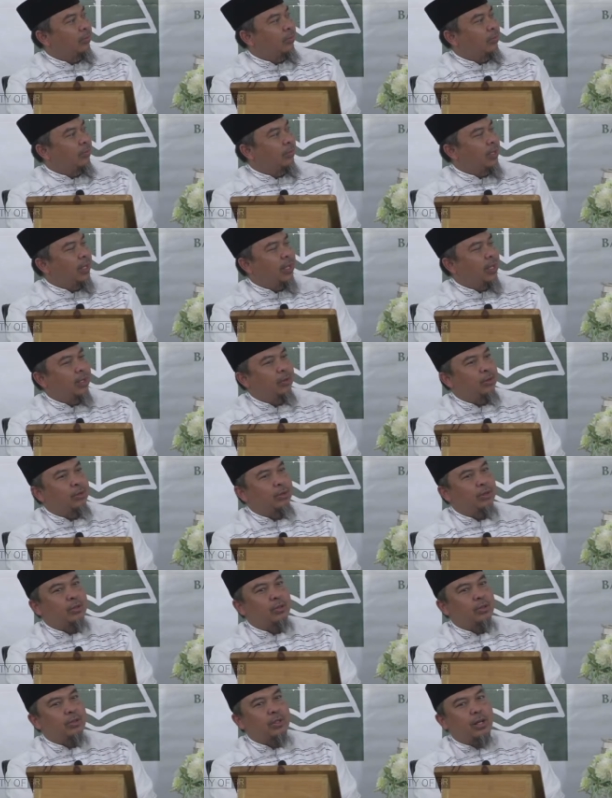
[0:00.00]
nah,
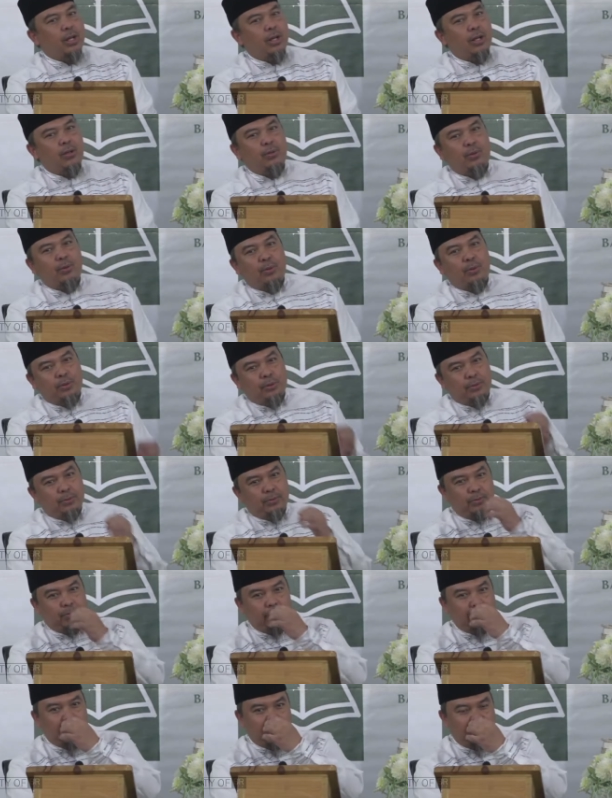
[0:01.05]
untuk nahu
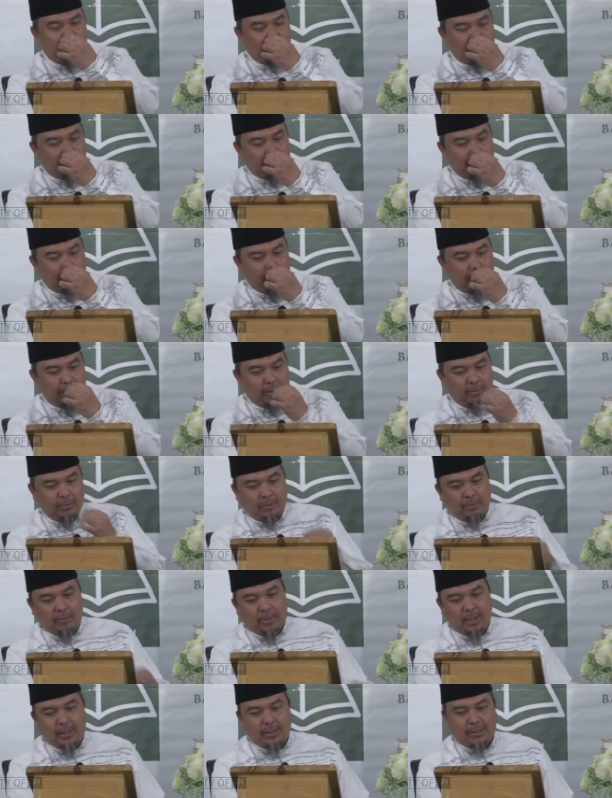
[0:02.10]
baru kemarin
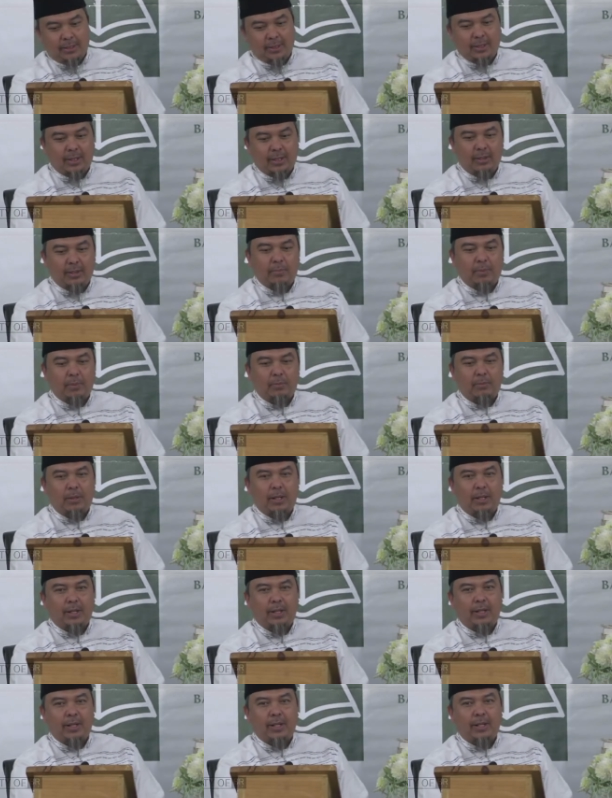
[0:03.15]
membahas tentang
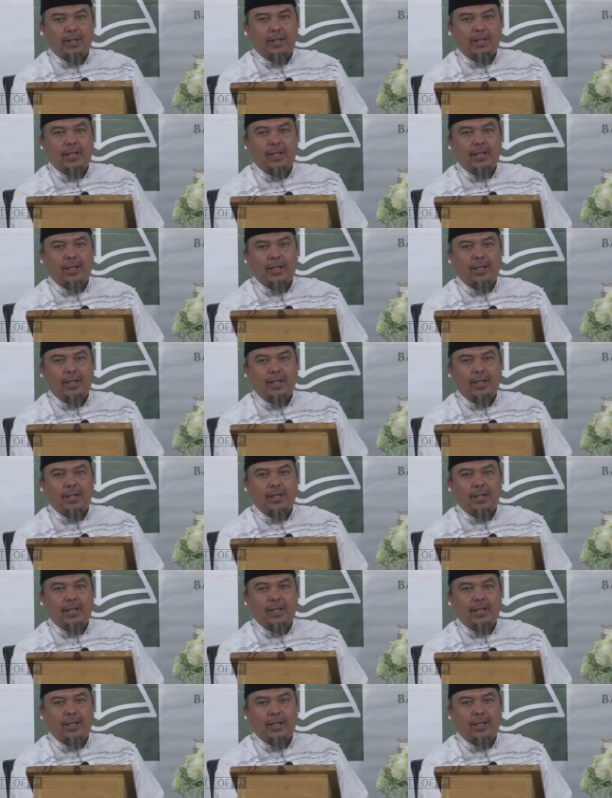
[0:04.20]
pembagian